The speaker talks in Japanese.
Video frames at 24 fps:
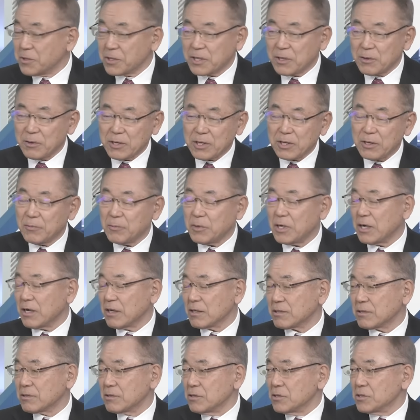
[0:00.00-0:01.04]
リカはま
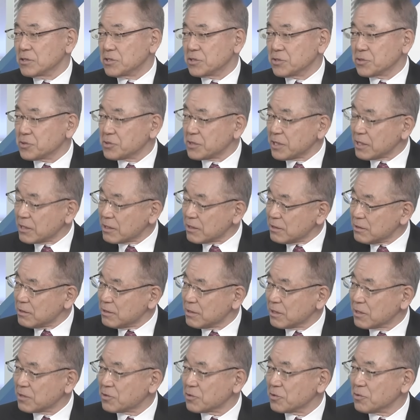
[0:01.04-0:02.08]
あ史上最高値
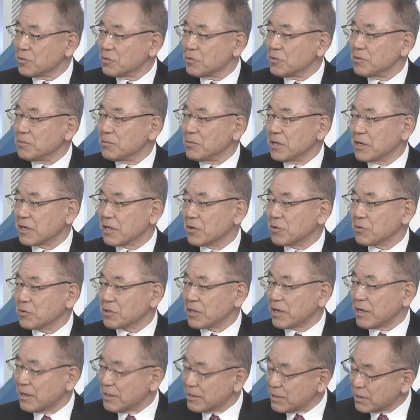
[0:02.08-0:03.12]
だけど、うん、まあ結構
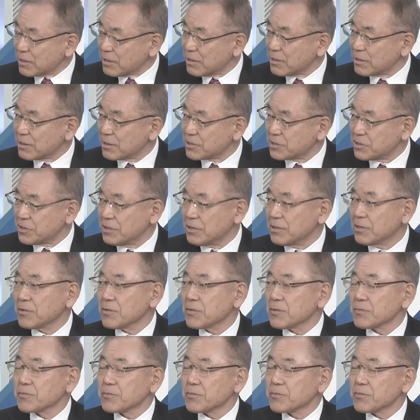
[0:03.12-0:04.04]
高値圏だし、は